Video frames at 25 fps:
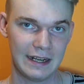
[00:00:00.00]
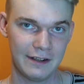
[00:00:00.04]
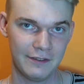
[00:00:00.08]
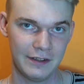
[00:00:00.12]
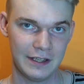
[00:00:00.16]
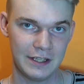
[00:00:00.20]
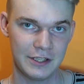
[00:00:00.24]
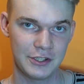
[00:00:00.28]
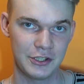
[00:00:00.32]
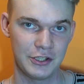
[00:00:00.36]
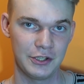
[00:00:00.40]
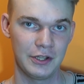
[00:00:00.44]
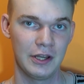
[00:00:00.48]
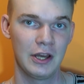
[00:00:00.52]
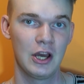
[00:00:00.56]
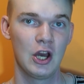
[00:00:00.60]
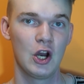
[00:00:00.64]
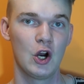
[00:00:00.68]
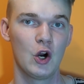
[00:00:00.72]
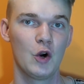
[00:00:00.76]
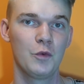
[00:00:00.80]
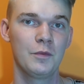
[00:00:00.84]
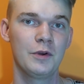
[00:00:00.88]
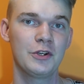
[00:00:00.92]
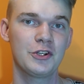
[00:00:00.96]
krawędzi.
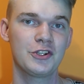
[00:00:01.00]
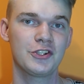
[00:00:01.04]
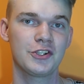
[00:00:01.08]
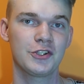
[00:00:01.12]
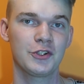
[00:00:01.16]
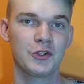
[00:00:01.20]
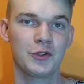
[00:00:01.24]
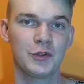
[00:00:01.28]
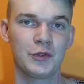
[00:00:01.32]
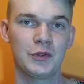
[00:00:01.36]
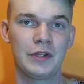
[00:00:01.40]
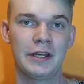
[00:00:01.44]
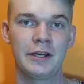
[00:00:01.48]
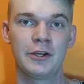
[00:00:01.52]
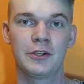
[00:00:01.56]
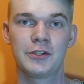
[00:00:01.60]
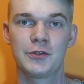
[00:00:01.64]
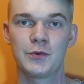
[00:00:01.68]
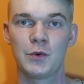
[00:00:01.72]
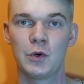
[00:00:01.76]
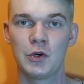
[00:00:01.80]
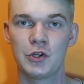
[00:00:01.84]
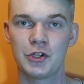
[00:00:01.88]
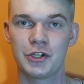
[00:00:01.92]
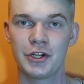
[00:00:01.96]
Umieszczono tutaj
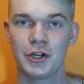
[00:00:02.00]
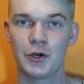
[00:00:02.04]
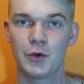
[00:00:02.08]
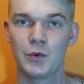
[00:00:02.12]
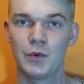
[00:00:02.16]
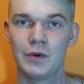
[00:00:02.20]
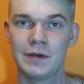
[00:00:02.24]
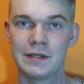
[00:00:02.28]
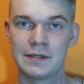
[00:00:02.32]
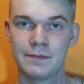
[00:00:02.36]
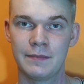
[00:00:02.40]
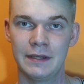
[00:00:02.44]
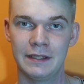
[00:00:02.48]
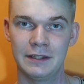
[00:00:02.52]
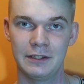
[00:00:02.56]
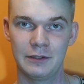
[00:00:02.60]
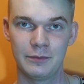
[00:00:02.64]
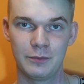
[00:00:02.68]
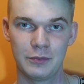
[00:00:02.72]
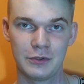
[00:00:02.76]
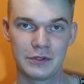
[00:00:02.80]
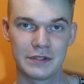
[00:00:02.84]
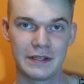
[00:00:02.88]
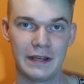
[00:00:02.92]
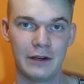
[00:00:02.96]
złącze USB
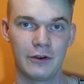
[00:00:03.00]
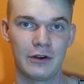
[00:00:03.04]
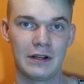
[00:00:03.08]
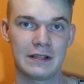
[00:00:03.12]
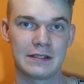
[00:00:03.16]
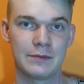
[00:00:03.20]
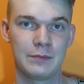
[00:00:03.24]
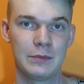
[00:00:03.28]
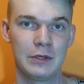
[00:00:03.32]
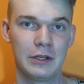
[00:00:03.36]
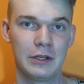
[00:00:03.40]
typu C oraz